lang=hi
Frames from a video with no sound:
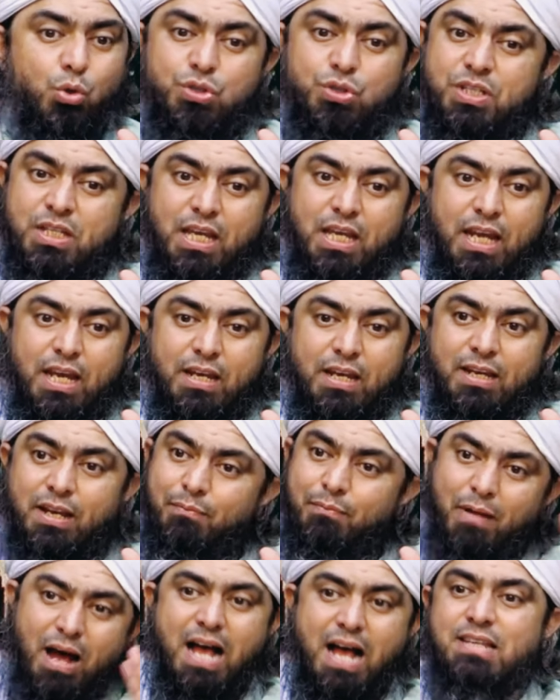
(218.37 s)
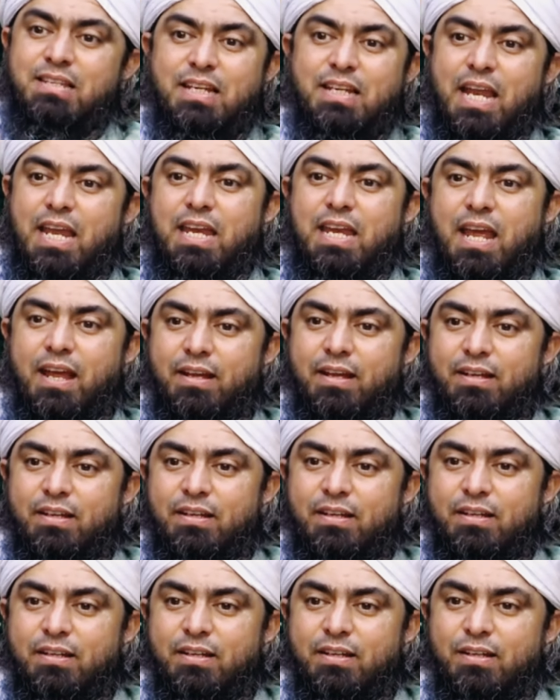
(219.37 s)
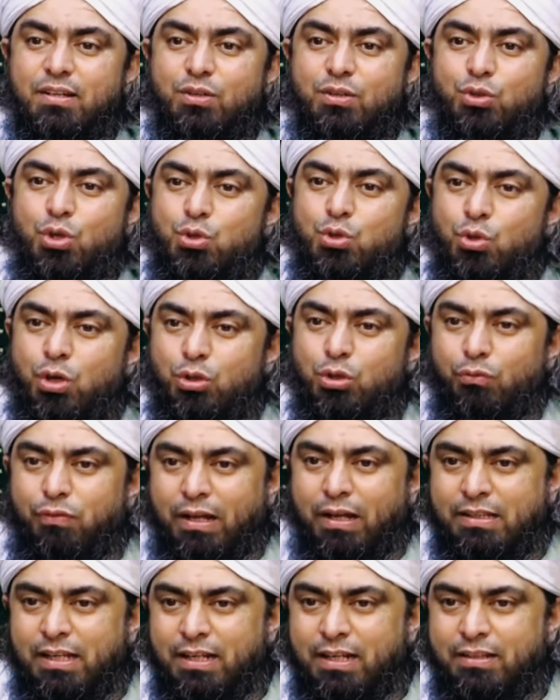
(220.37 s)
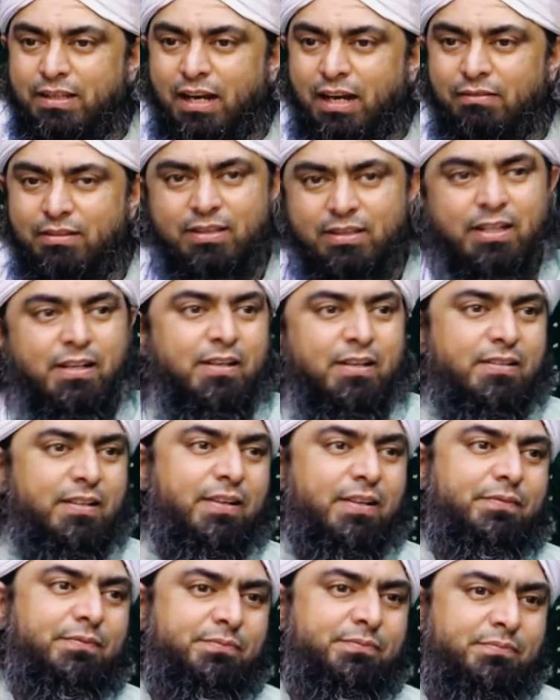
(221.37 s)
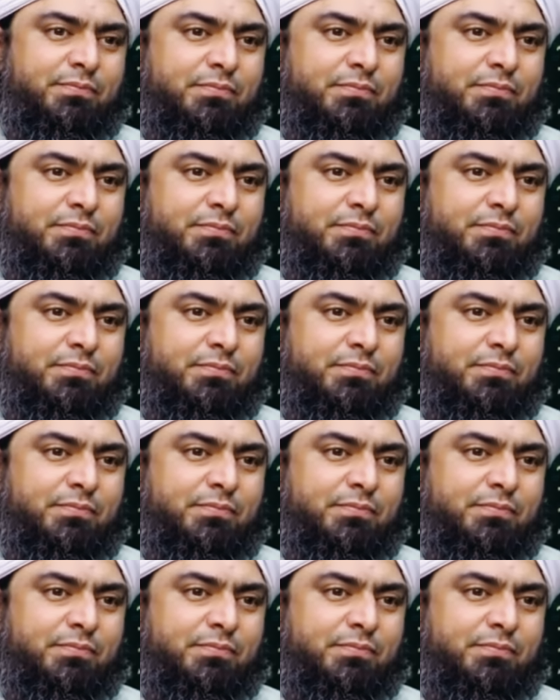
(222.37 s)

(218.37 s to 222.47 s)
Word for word: उसकी नमाज ही नहीं है जो सूरत फातिहा की तलावत नहीं करता